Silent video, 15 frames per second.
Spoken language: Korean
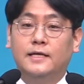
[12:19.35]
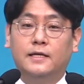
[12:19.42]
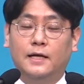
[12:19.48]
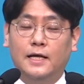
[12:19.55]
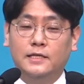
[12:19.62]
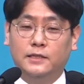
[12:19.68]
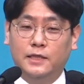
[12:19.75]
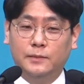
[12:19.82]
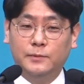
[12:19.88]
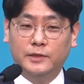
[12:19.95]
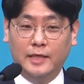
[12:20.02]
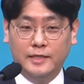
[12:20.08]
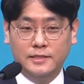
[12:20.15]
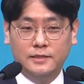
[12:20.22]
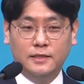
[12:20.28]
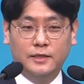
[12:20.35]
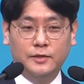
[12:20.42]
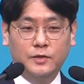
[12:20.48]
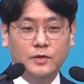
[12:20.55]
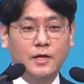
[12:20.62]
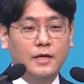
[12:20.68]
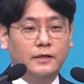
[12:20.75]
하나님을 대신하여
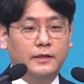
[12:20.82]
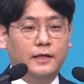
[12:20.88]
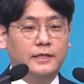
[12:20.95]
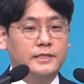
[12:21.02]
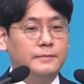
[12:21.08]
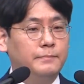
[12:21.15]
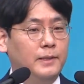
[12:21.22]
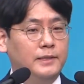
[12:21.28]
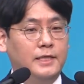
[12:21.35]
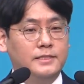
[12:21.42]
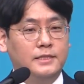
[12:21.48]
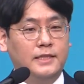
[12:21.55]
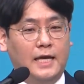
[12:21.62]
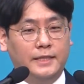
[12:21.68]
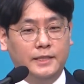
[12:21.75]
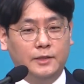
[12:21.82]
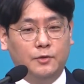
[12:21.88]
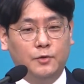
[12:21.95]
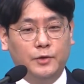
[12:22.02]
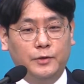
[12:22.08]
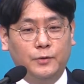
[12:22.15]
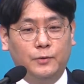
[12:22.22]
내가 심판하진 않을
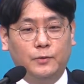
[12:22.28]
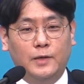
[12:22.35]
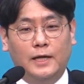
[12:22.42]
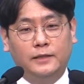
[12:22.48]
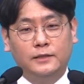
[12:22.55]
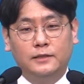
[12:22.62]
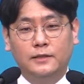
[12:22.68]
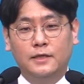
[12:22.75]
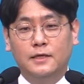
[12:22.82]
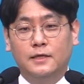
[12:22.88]
거예요라는